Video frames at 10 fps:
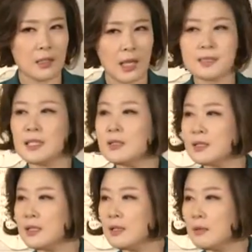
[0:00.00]

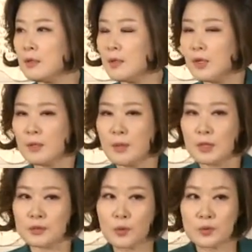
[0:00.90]
학생들이
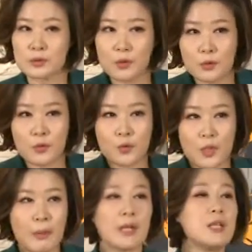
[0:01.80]
쏙쏙 귀에
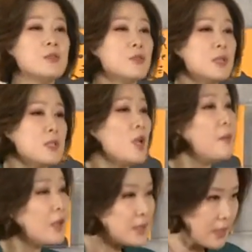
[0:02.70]
박힐 수 있게
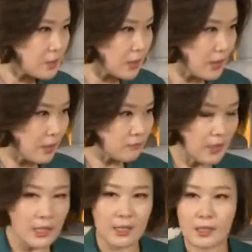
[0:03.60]
설명을 잘해줘야
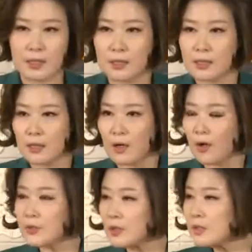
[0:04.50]
되겠구나.
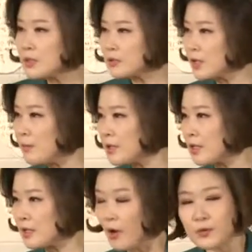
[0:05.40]
어떤 식으로 설명을
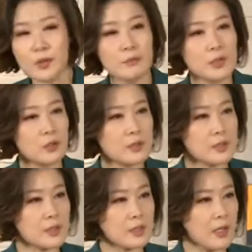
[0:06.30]
할까? 어떤 비유를
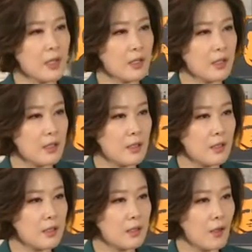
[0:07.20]
쓸까?
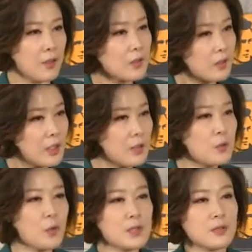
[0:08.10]
어떻게 해야
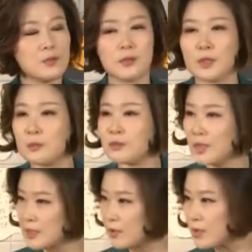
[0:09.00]
효과적으로
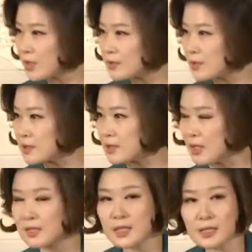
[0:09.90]
여러분들에게 전달할 수
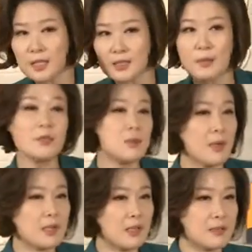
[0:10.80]
있을까를 생각을 하면서
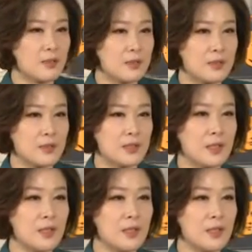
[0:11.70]
말을 하는 거거든요. 음.